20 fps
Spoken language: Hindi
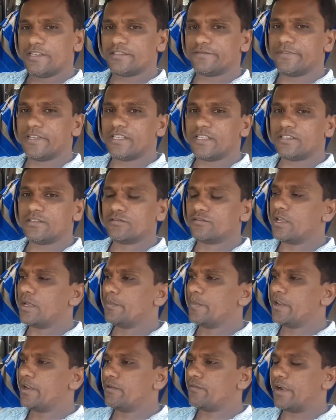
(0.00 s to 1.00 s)
इस वजह से जो
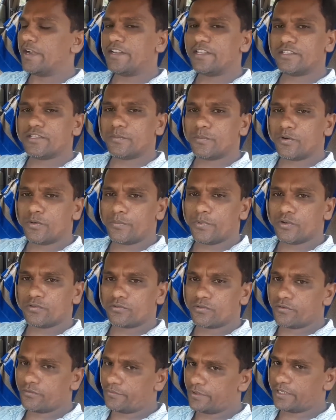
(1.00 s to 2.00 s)
है मैंने वाई सपोर्ट में
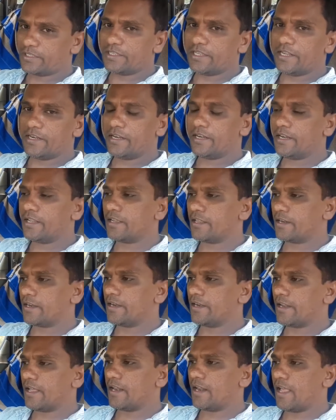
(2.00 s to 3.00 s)
उसको फिर से एडिटिंग
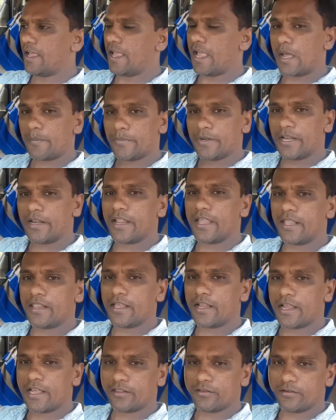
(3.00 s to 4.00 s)
करके डाला है आपने
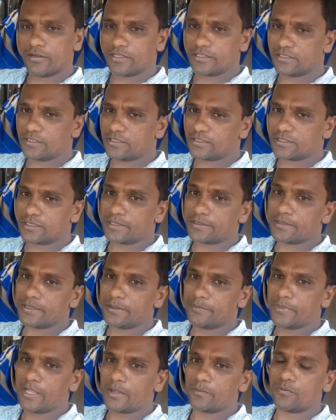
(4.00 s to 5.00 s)
नहीं देखा है तो नीचे
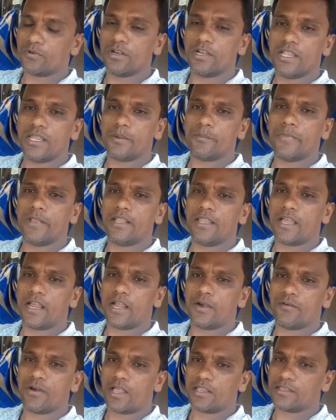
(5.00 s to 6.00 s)
डिस्क्रिप्शन में आपको लिंक मिल
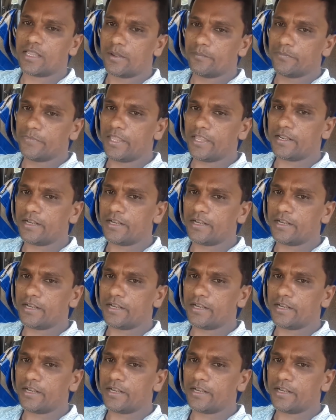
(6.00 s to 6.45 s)
जाएगा वहाँ से आप